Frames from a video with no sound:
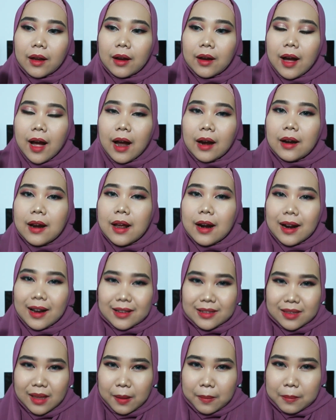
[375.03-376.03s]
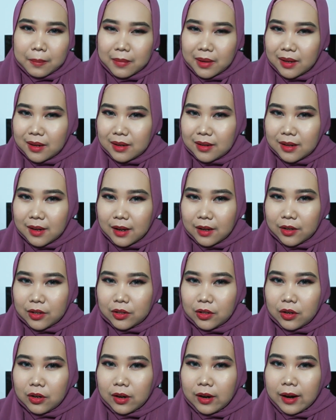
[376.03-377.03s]
uh, ada rasa minnya
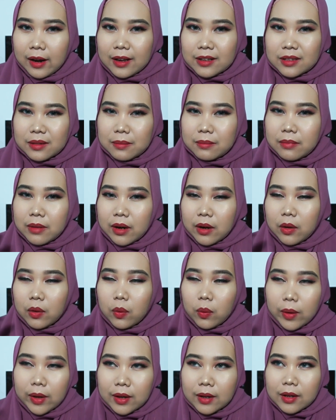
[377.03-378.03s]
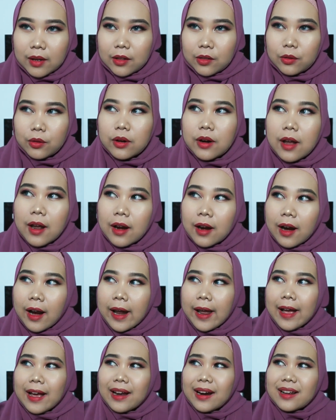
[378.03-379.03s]
gitu loh kayak semriwing gitu dan
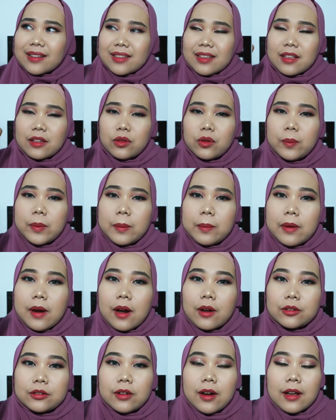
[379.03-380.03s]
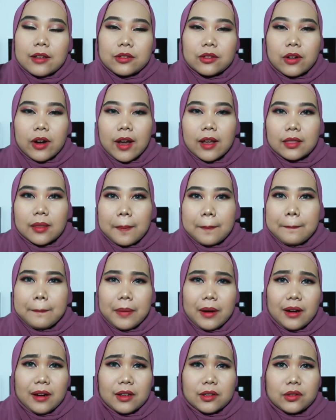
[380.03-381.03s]
kayak rasanya tuh bibir aku tuh langsung kayak
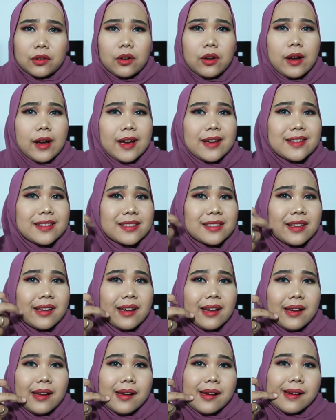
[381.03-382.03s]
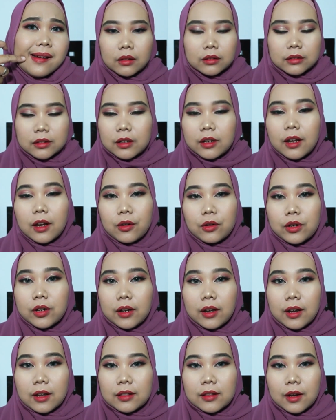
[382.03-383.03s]
tebel gitu loh guys jadi aku
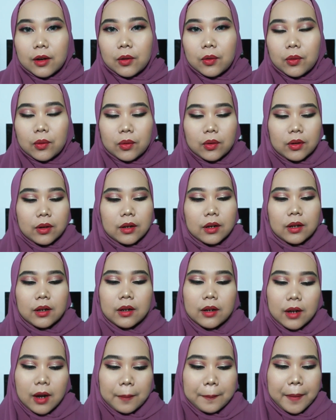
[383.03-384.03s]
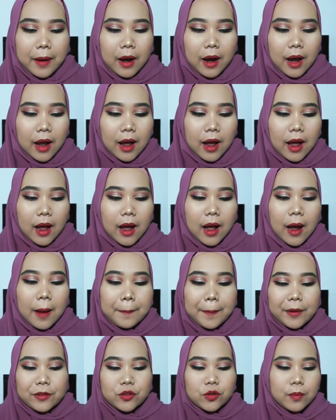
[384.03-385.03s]
ini nggak tahu uh, apa
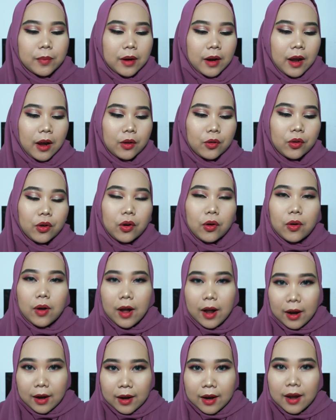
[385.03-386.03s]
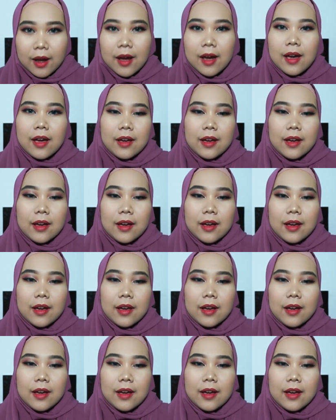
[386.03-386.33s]
apa cuman aku doang